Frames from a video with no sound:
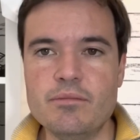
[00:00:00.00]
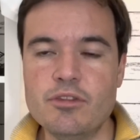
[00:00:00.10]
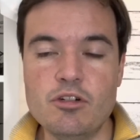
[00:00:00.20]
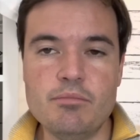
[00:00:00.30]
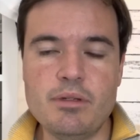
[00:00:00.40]

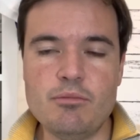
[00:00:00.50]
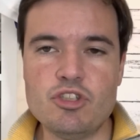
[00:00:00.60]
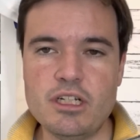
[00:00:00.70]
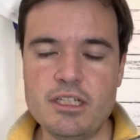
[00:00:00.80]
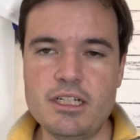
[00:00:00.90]
¿no?
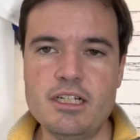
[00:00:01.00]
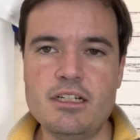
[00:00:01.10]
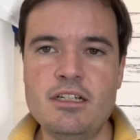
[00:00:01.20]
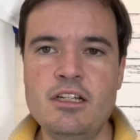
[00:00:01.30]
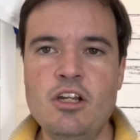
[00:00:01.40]
Vimos
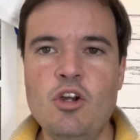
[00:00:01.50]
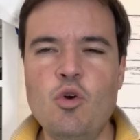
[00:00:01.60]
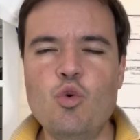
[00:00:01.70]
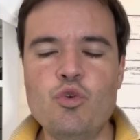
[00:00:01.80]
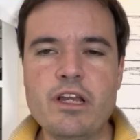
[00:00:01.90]
ayer
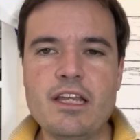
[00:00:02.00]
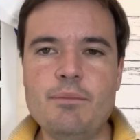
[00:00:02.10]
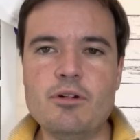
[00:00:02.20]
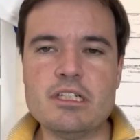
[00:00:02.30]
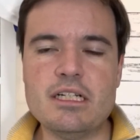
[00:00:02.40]
un
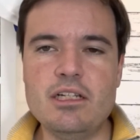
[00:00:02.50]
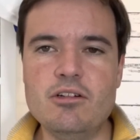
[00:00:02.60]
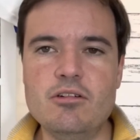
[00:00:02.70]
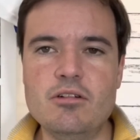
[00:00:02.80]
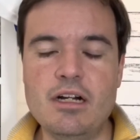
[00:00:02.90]
equipo que
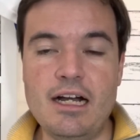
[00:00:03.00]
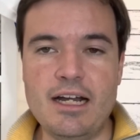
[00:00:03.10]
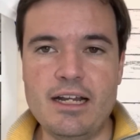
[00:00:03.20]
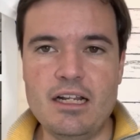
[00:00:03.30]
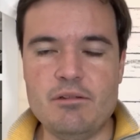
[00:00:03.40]
salió a
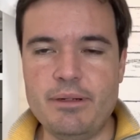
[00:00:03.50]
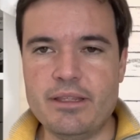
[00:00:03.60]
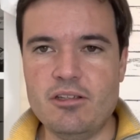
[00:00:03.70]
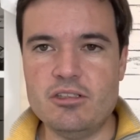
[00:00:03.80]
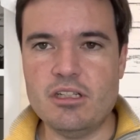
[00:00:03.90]
ganar el partido desde